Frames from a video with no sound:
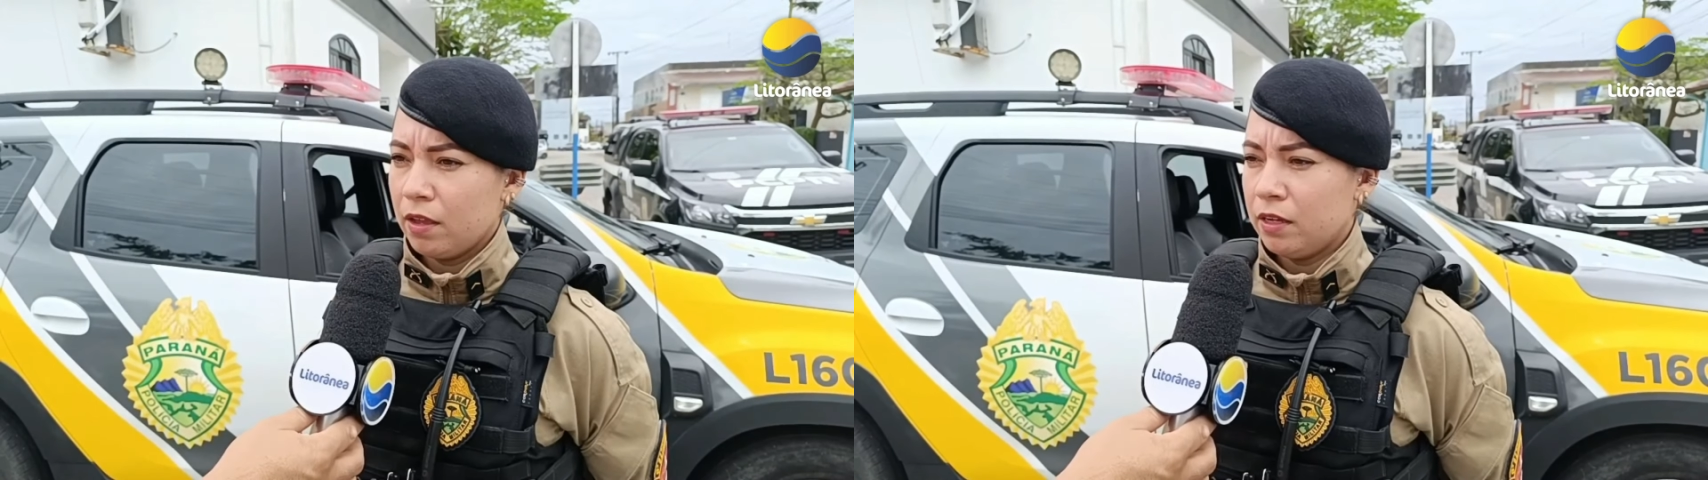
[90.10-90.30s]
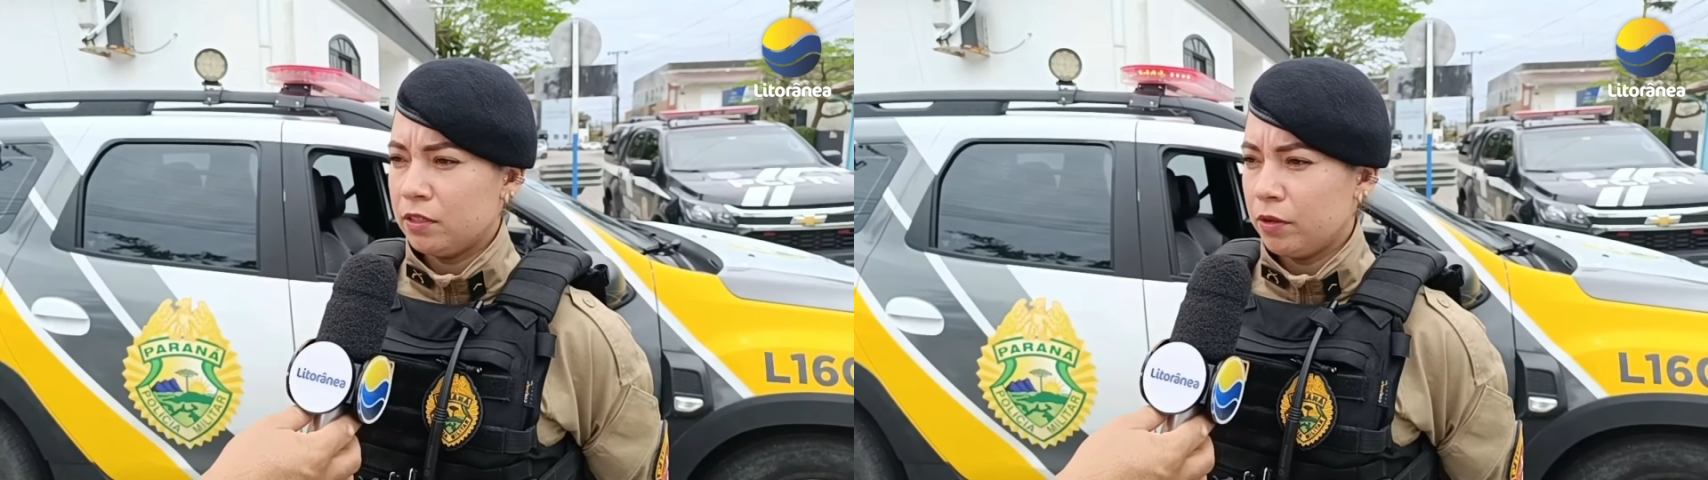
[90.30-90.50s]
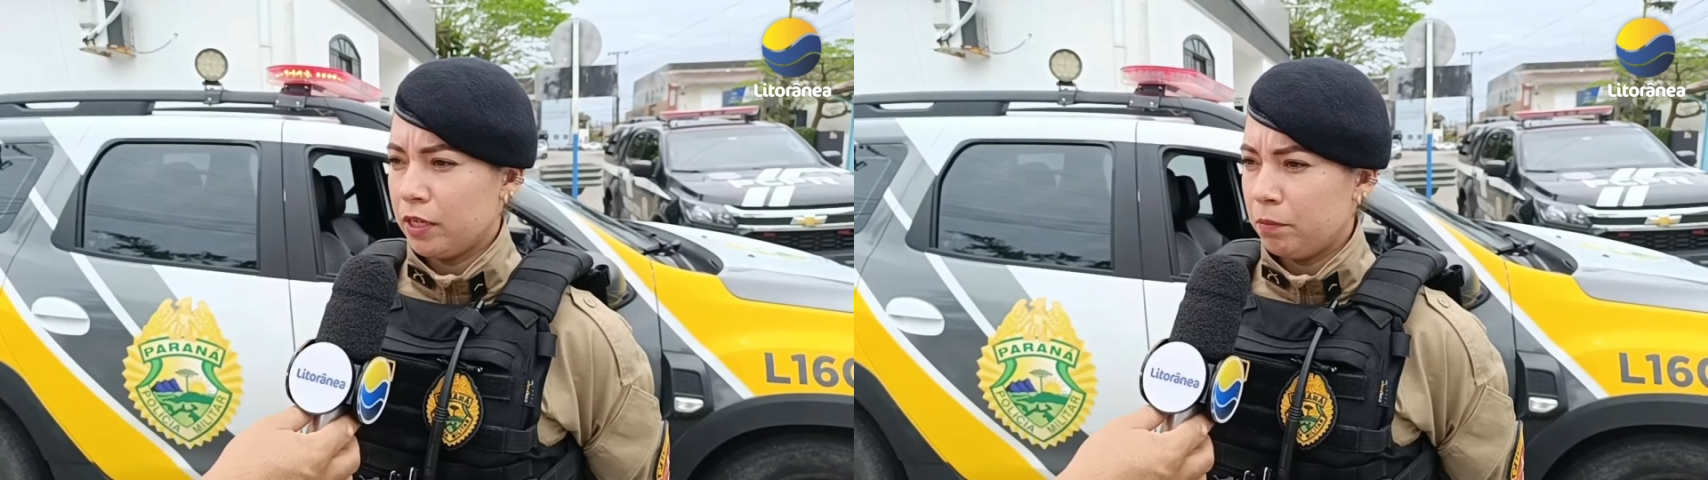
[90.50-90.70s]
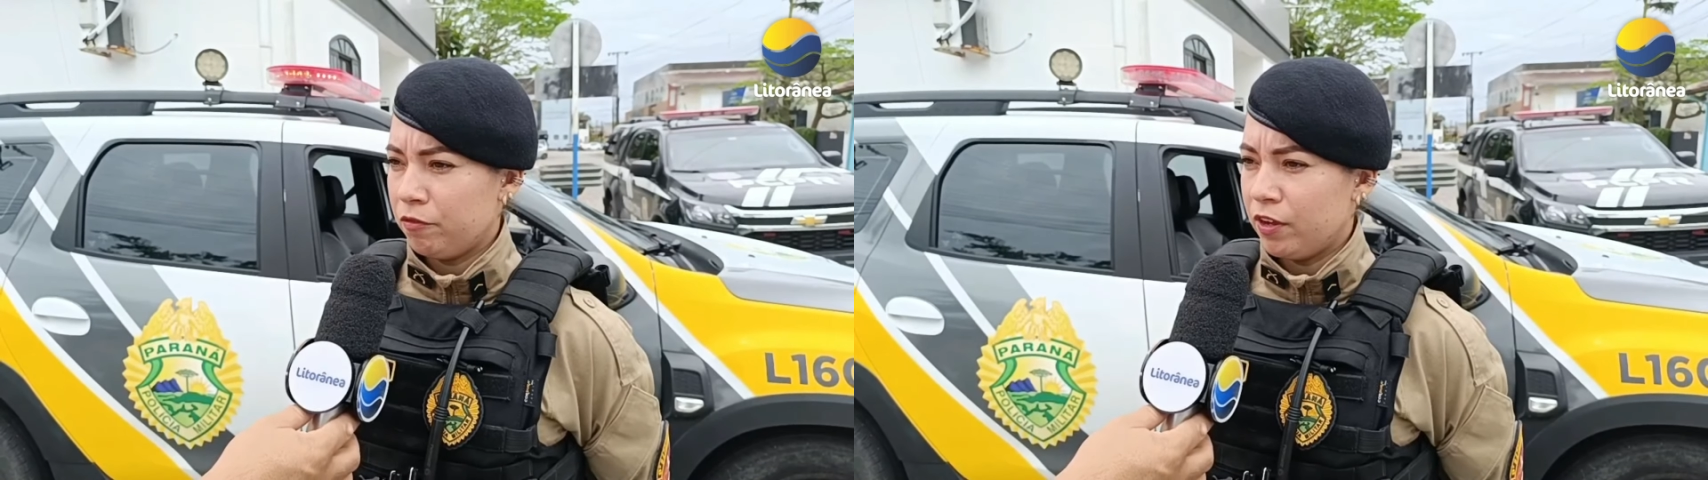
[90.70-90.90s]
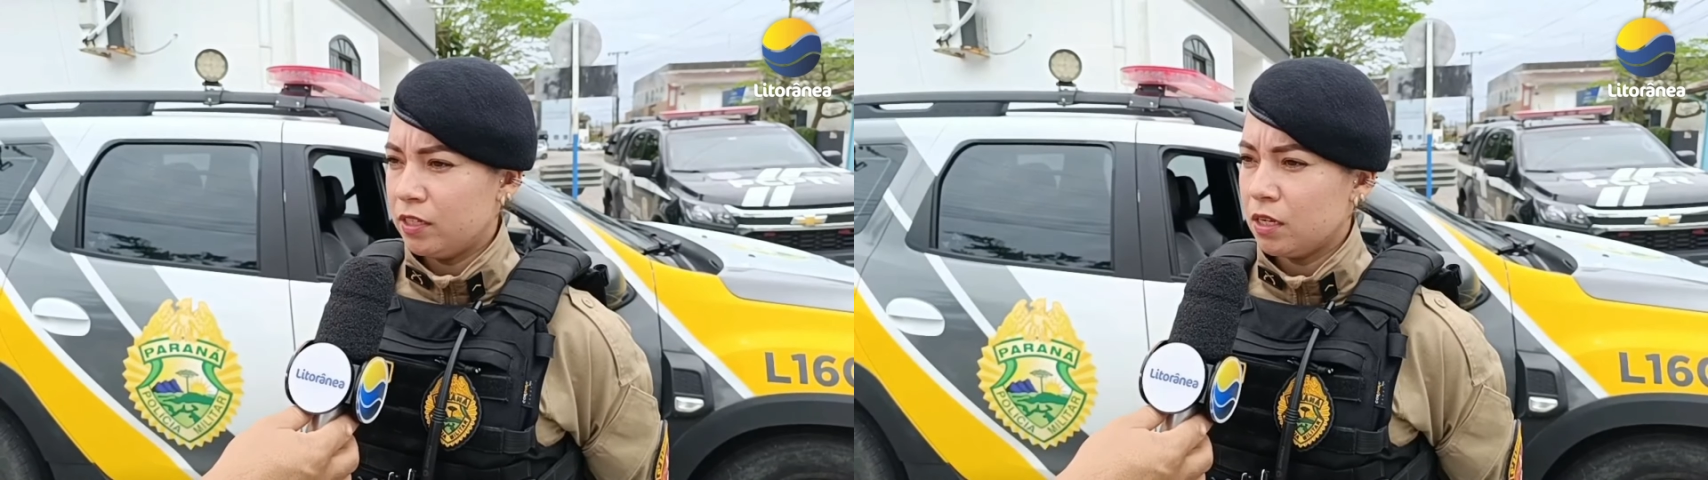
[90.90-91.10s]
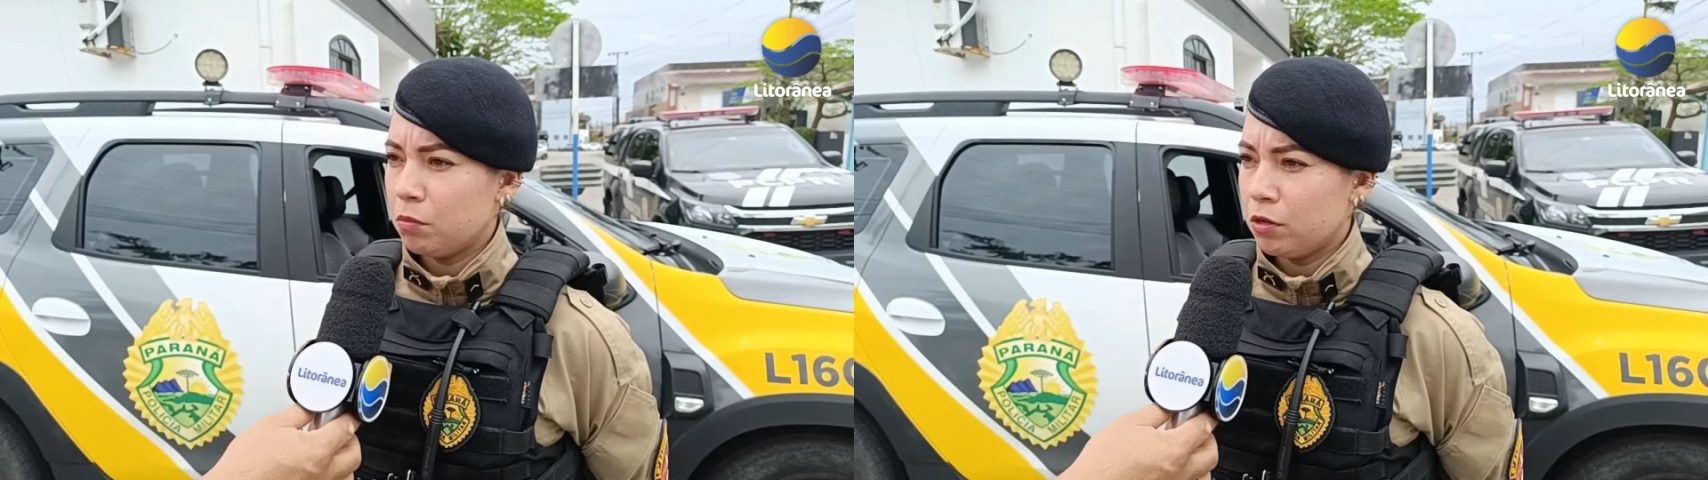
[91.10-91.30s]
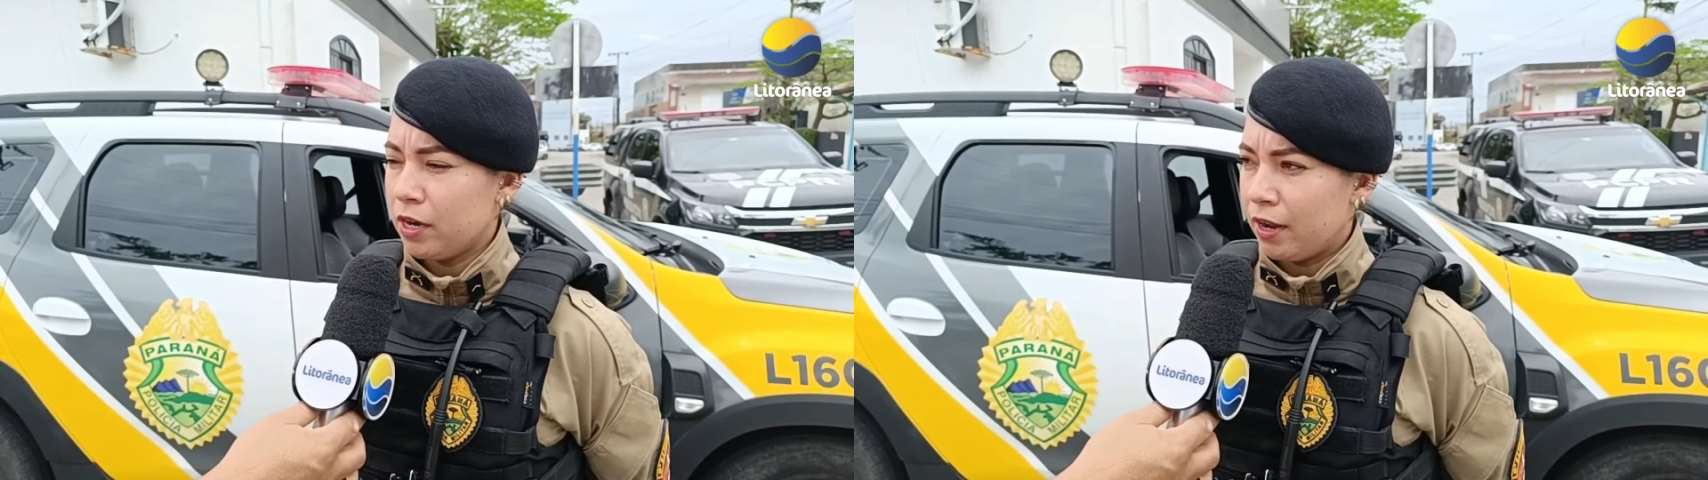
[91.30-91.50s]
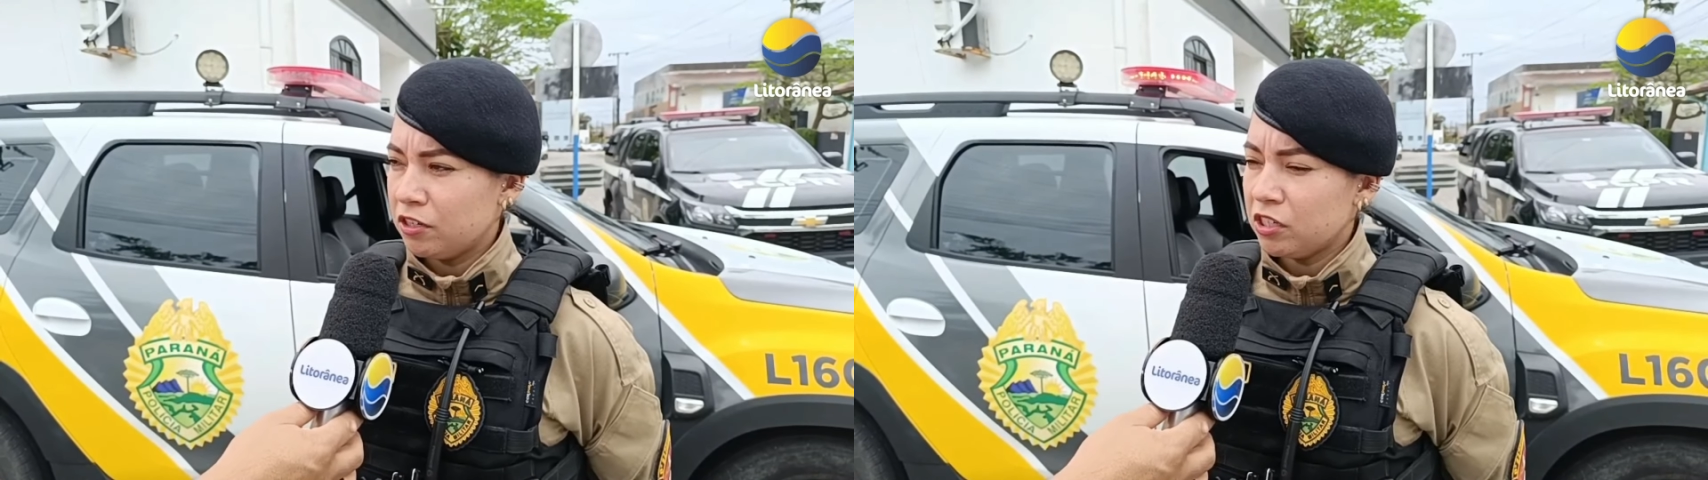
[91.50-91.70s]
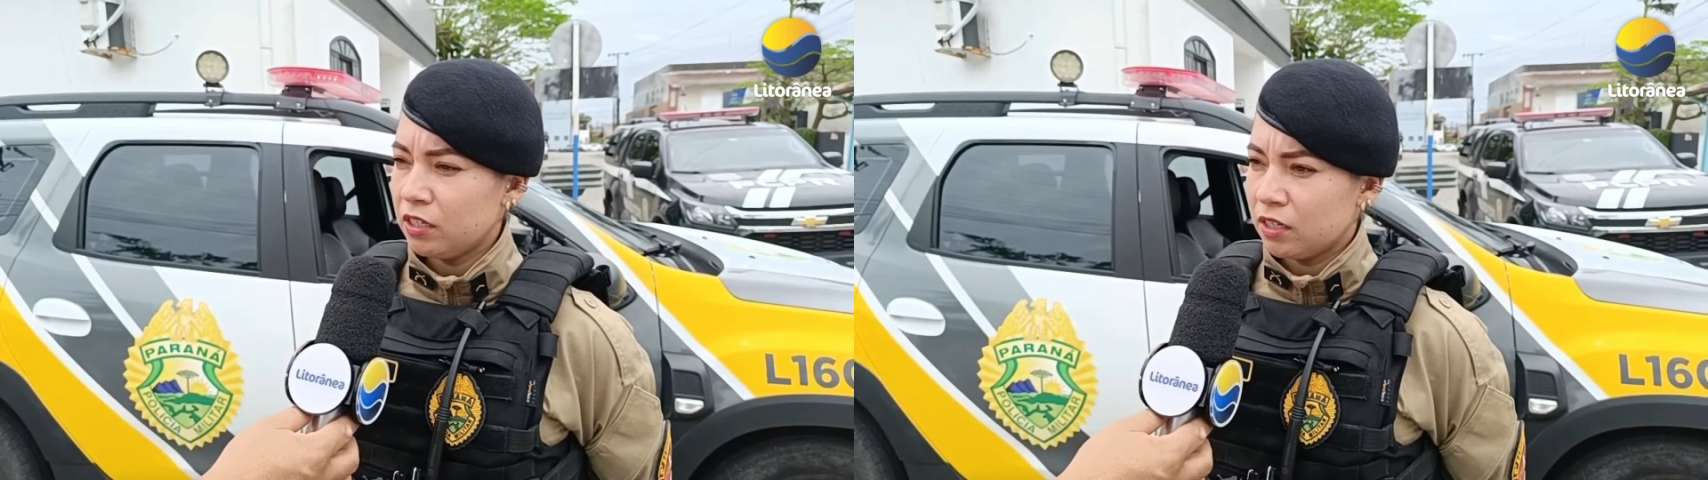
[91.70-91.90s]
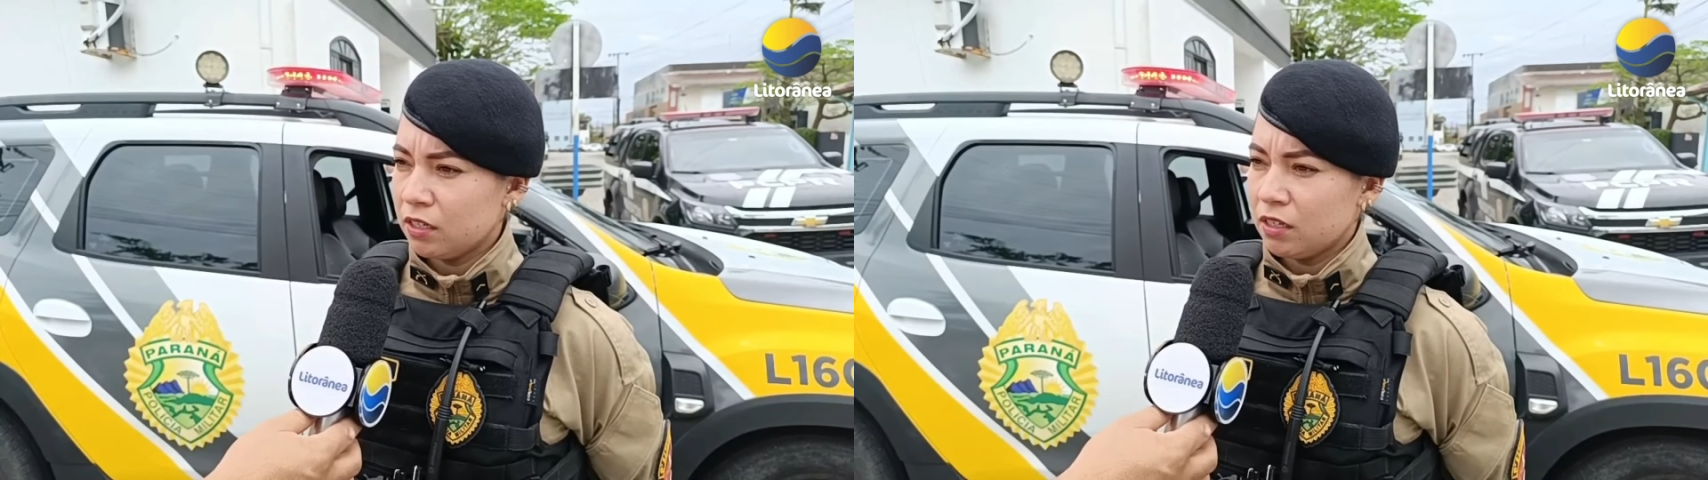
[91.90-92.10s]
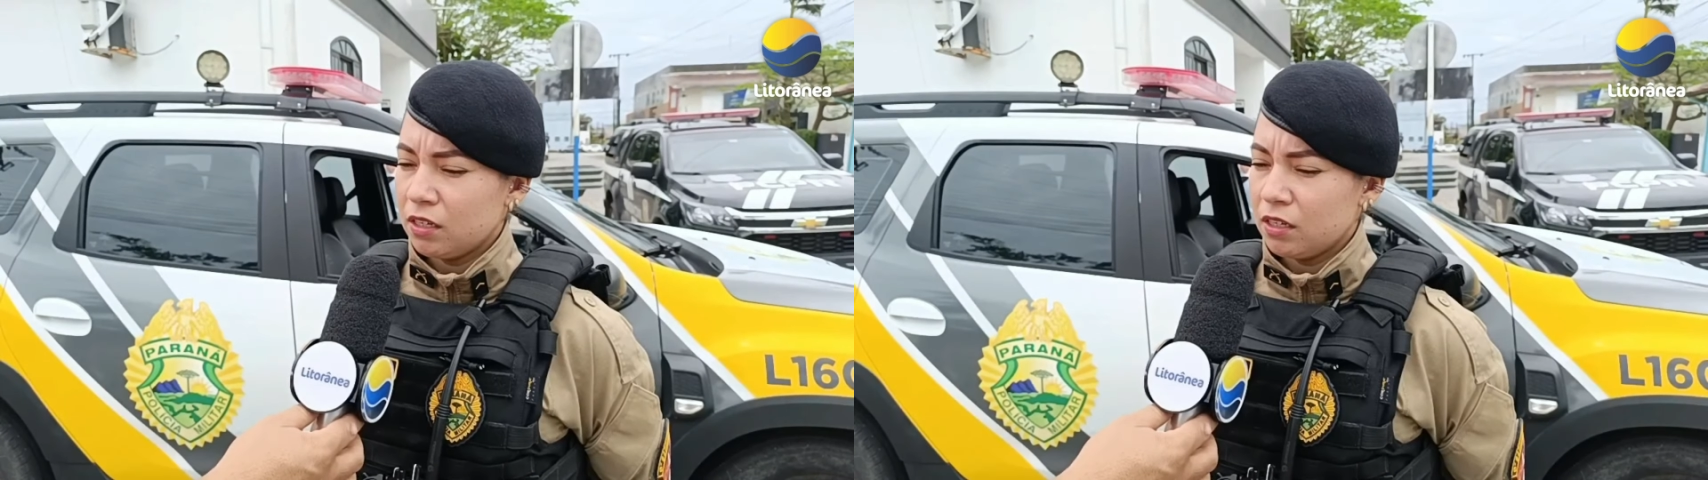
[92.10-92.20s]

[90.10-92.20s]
Então a equipe fez a abordagem né,